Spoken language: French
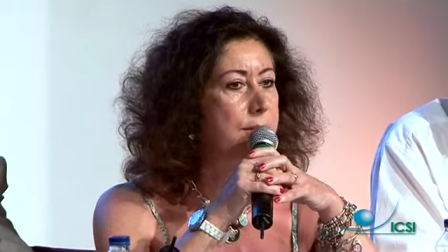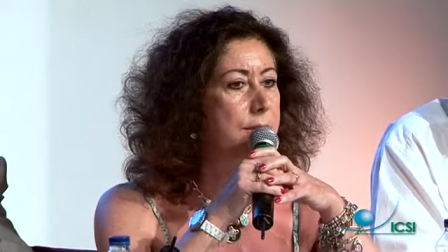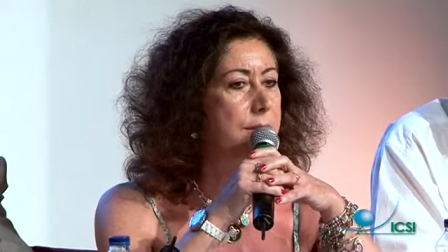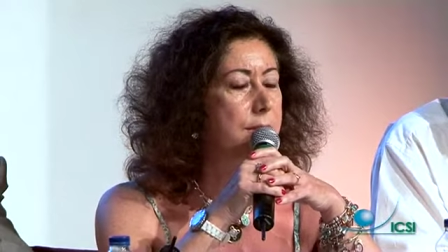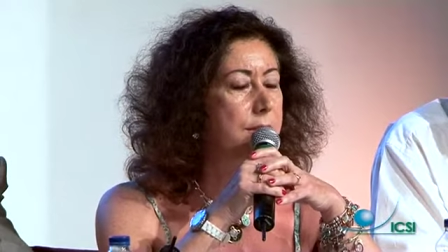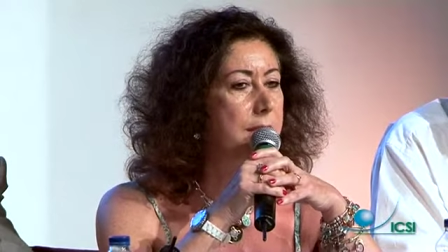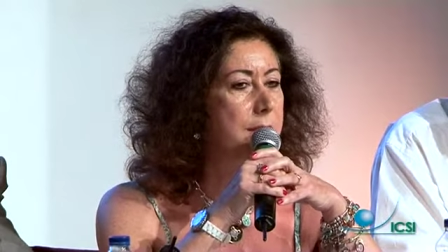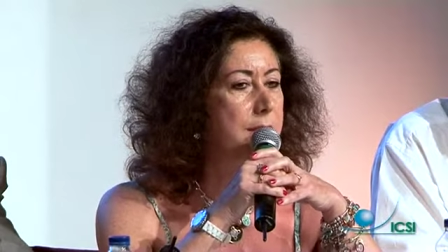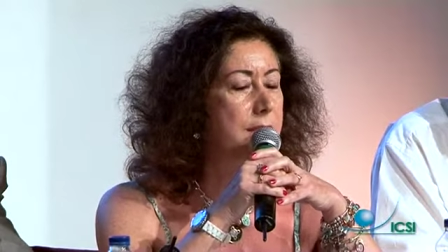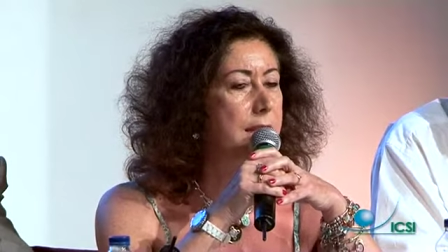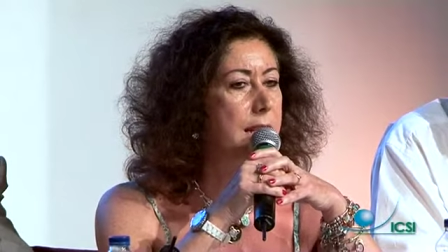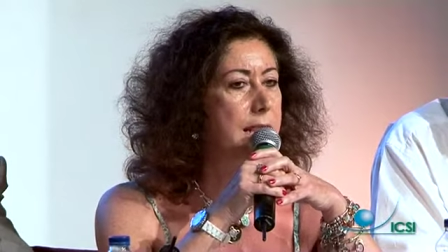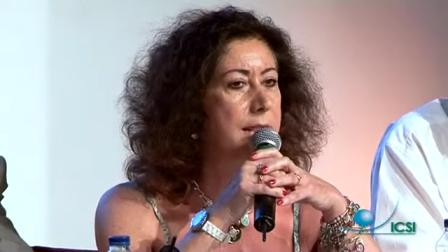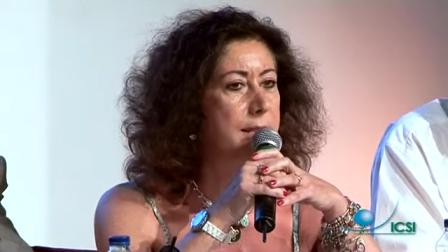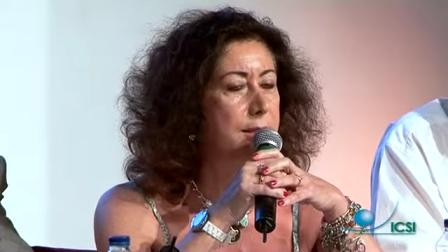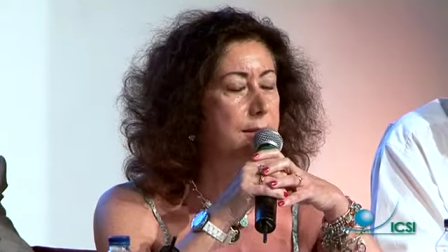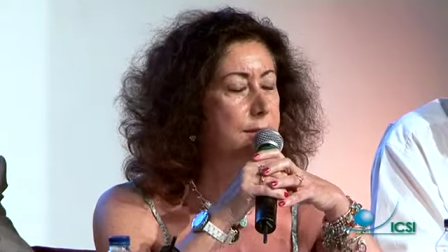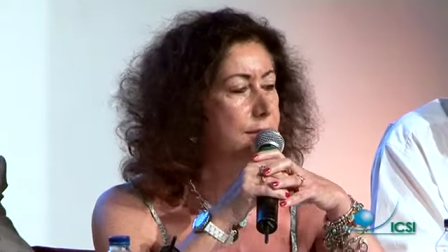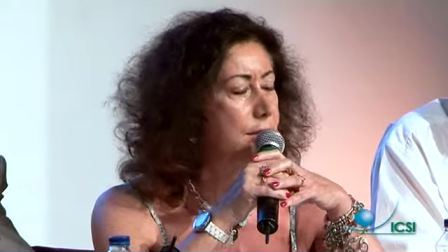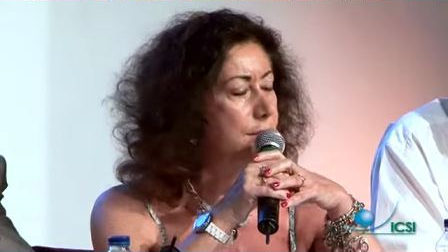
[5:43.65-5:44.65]
les
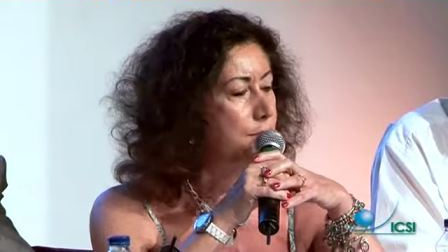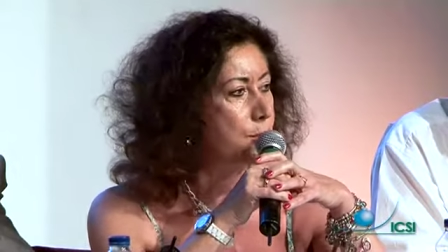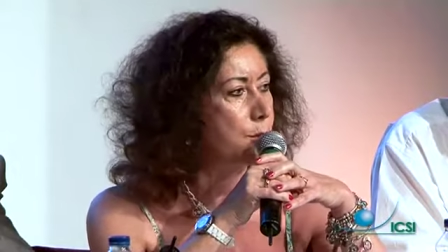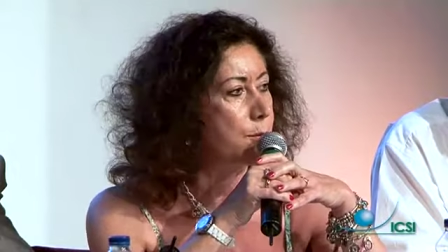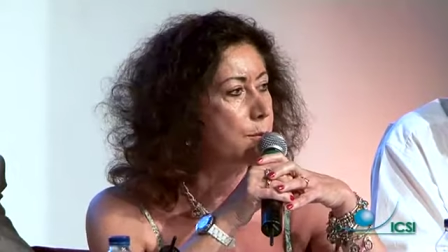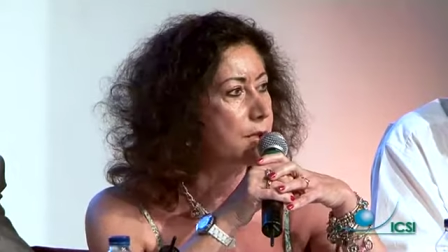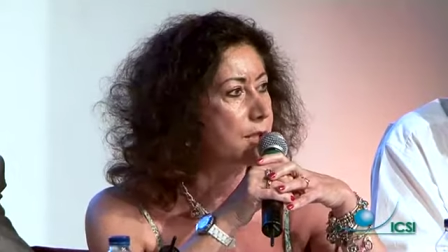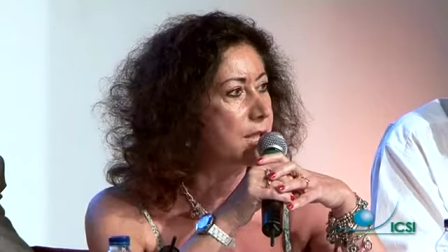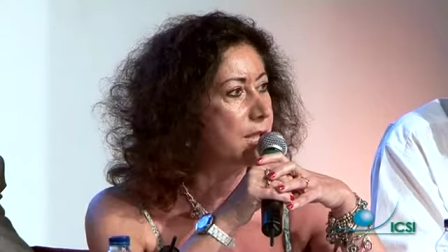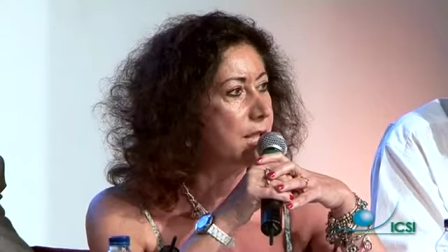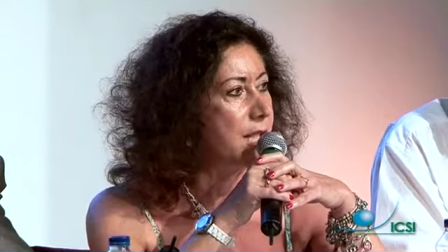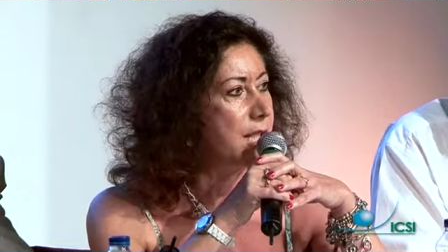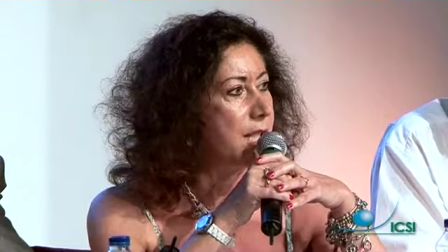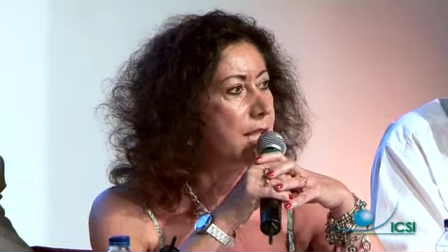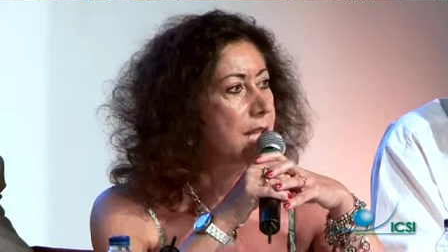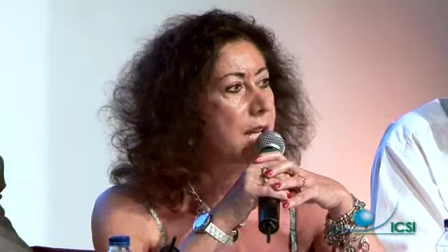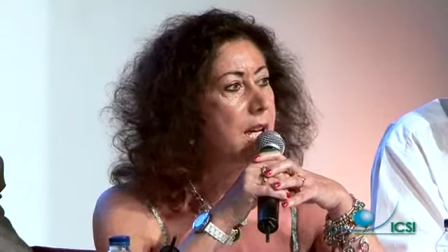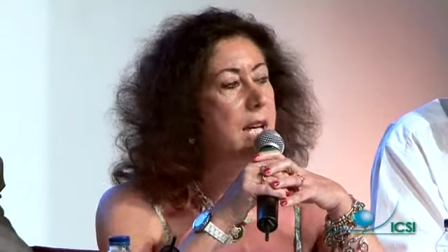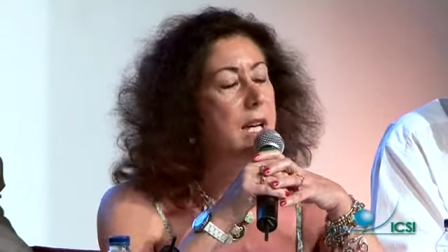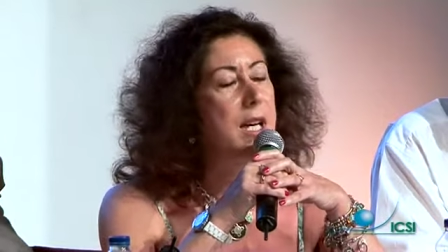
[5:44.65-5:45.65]
actions proposées
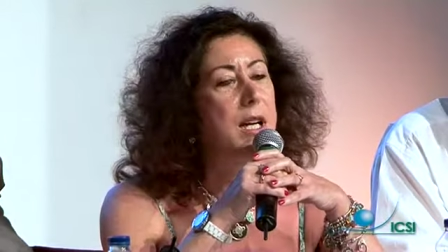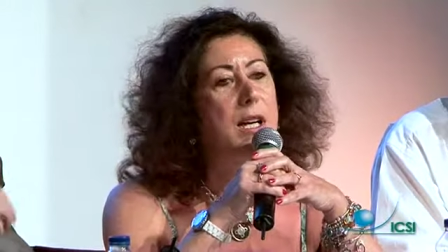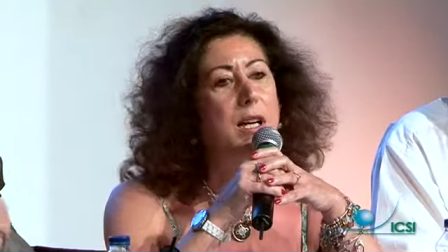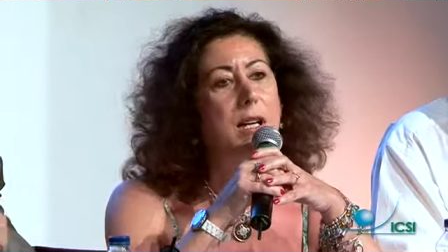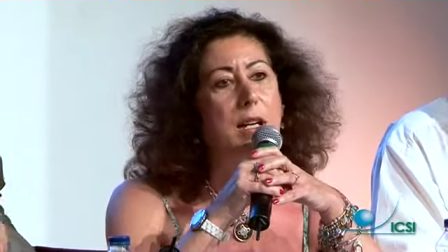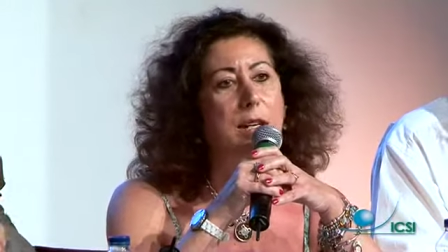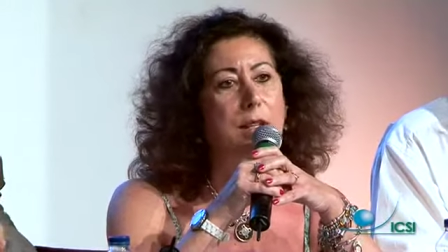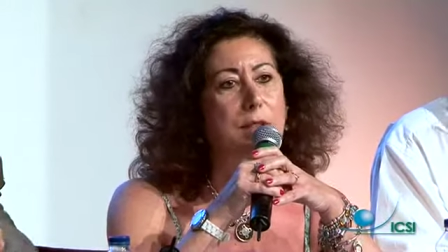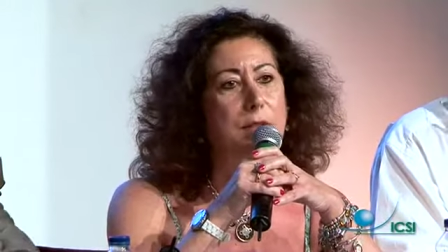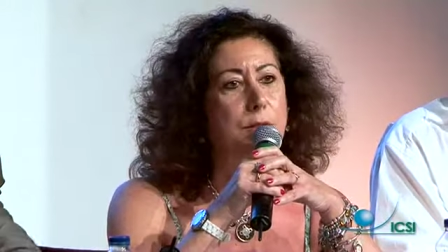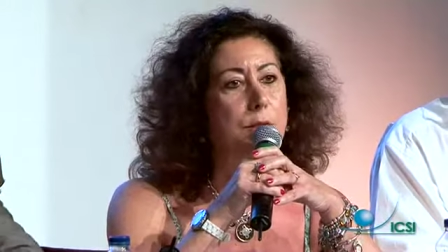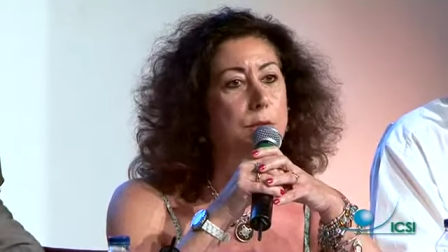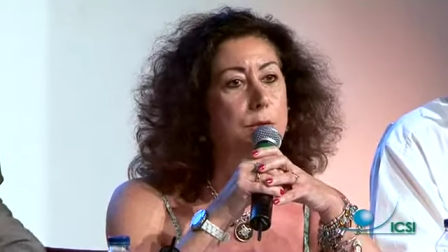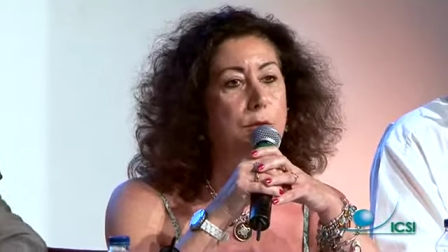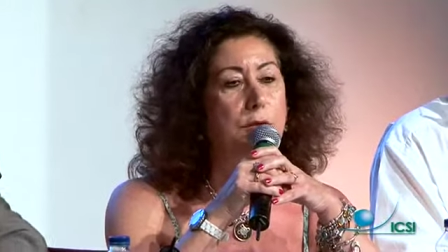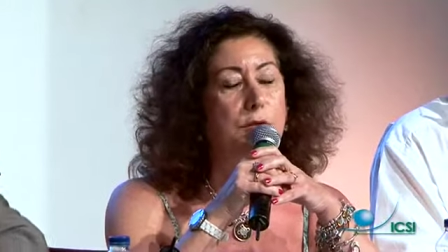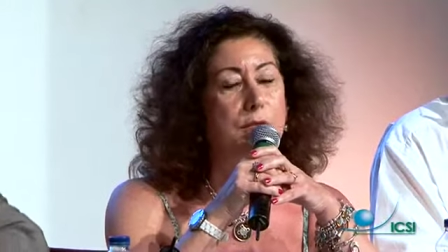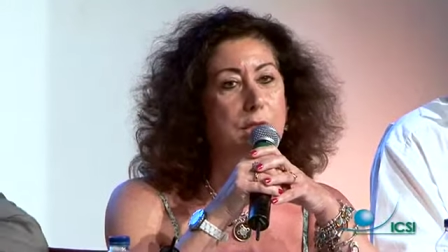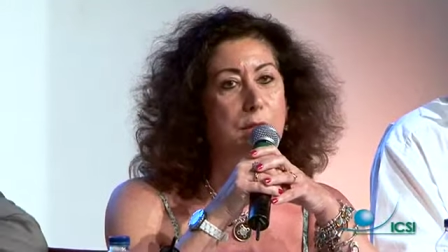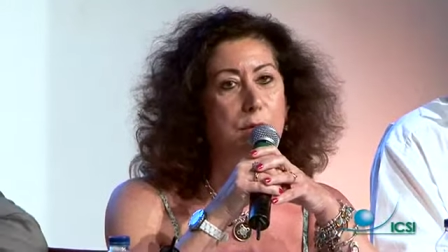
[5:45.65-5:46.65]
ont
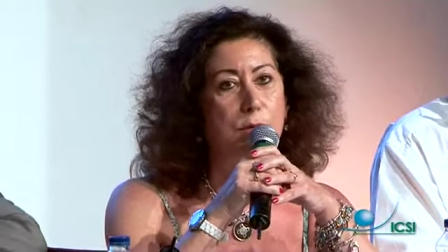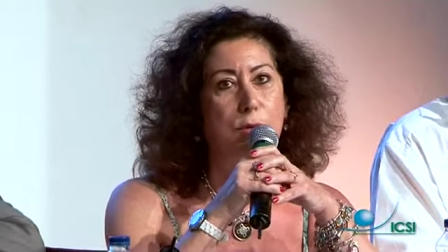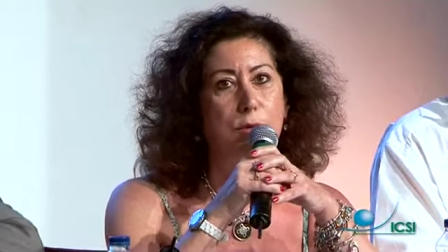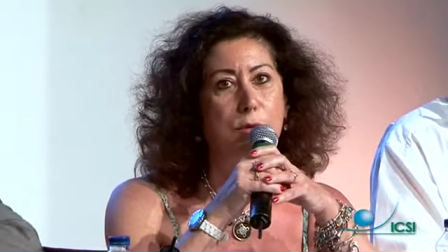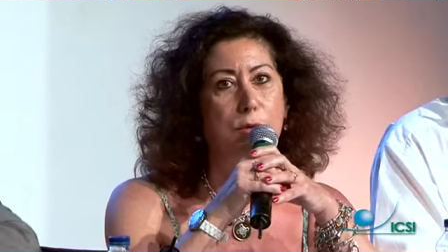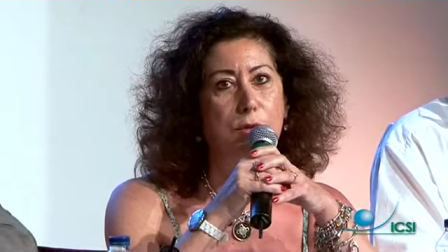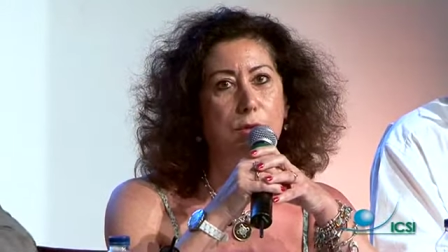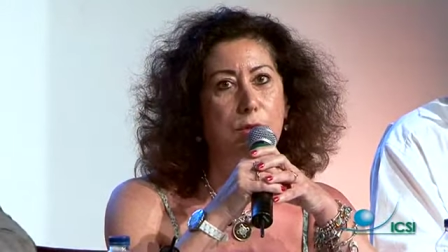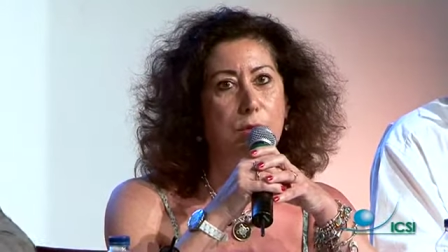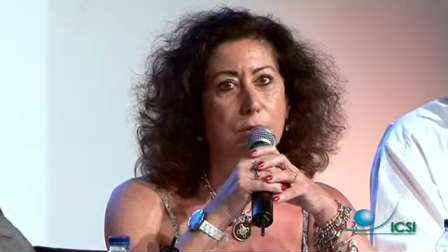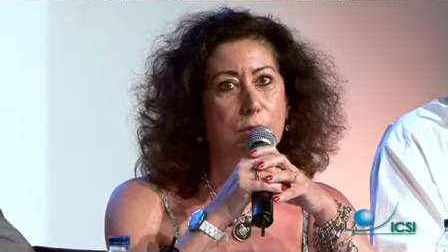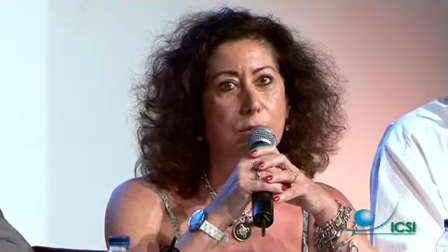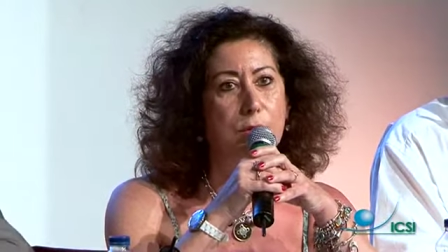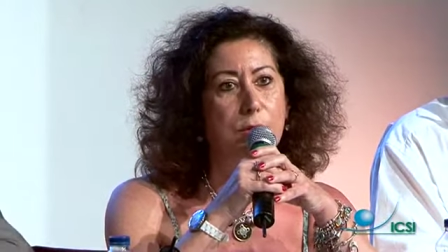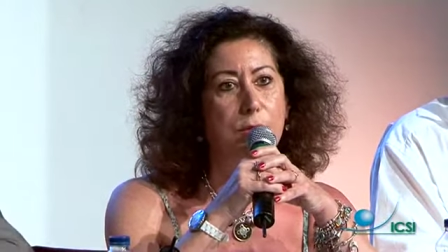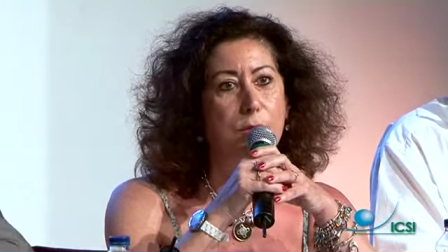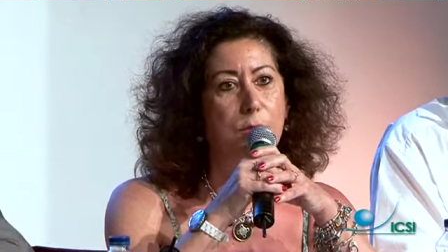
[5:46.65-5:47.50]
tourné autour de